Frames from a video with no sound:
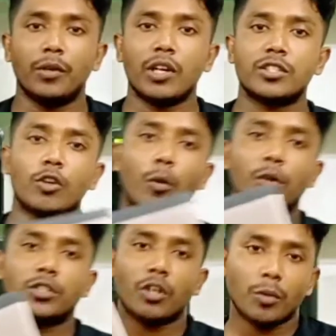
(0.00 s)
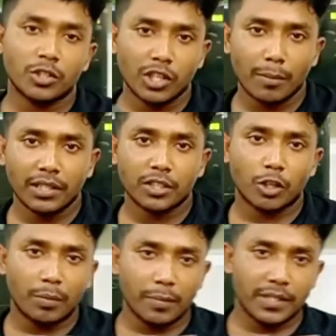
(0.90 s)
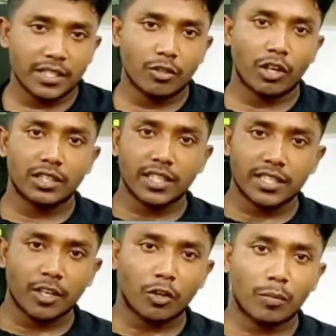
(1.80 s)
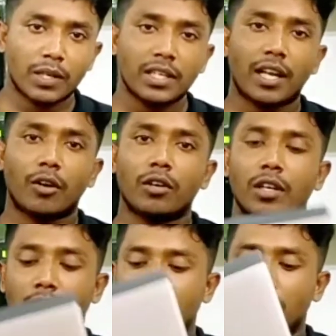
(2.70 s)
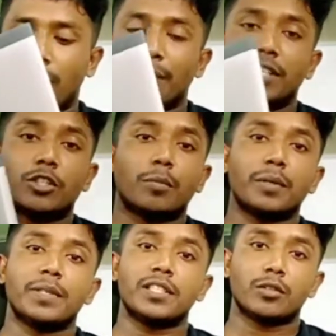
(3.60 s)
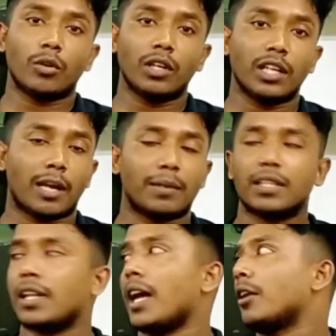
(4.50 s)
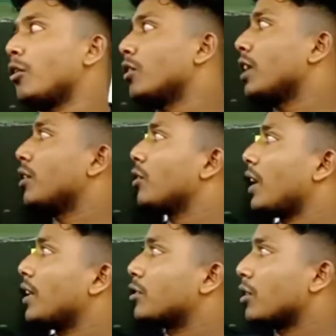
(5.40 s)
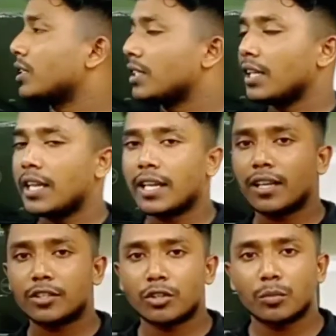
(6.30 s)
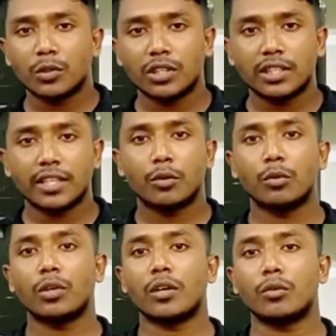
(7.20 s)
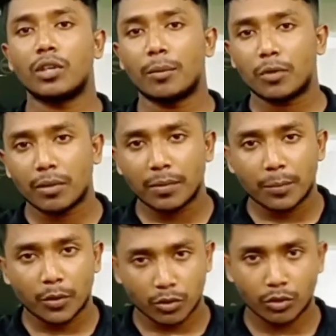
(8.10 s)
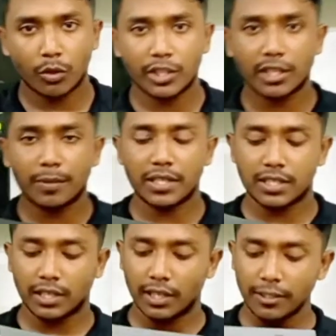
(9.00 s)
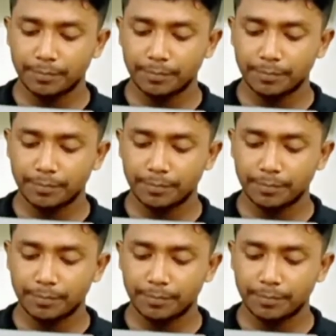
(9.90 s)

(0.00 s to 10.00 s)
ইয়ার্স অবশ্যই অবশ্যই আমাদের সবটি ভিজিট করার চেষ্টা করবেন কারণ আমাদের সবটি ভিজিট করলে আমাদের আরও অন্যান্য কালেকশন আছে এই কালেকশনের মধ্যে থেকে কোনো না কোনো ল্যাপটপ আপনার পছন্দ হয়ে যাবে ইনশাল্লাহ